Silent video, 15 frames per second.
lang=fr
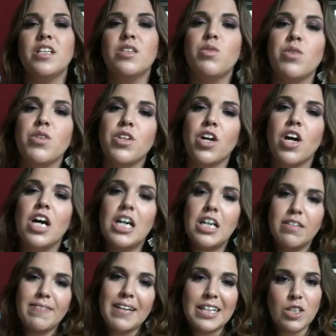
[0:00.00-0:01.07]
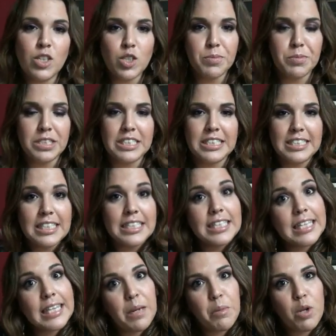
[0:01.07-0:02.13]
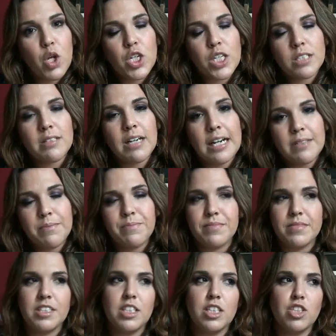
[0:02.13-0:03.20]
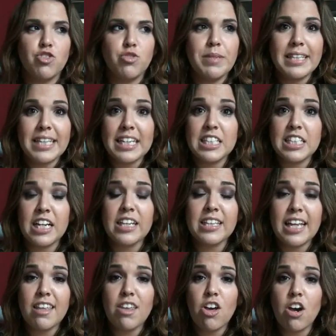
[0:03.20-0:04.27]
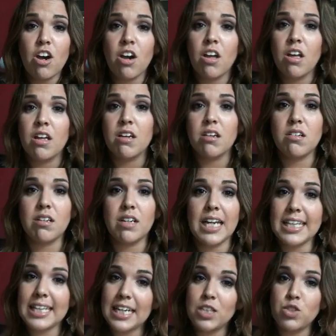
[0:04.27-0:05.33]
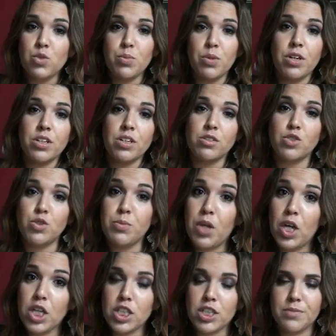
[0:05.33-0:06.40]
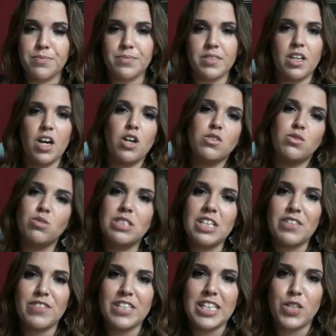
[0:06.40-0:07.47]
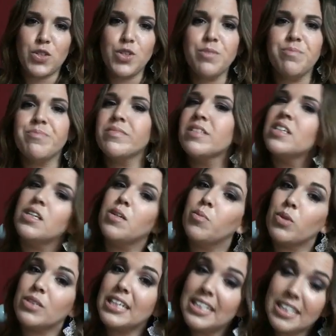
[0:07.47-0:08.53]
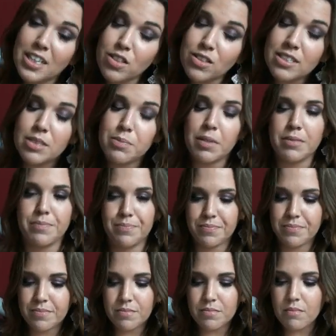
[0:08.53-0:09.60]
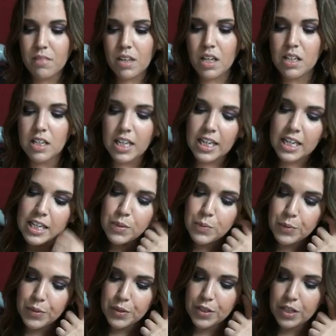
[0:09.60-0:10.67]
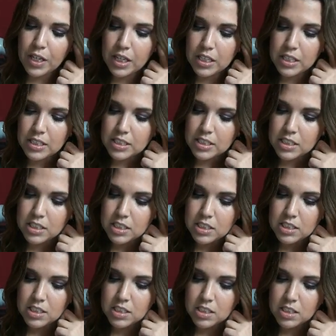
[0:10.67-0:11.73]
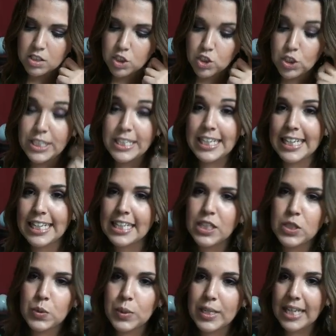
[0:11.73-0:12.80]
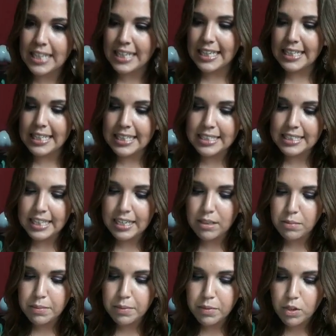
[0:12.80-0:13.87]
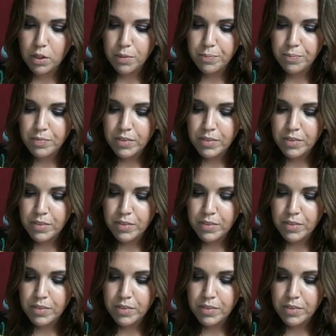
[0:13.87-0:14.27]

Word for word: Donc, euh, Falco le petit chien, c'est un blog. Hein. je vous mettrai d'ailleurs l'adresse du blog, du blog en dessous de cette vidéo pour celles qui ne connaissent pas. Et donc, je lis les questions qu'a écrit Christelle en même temps.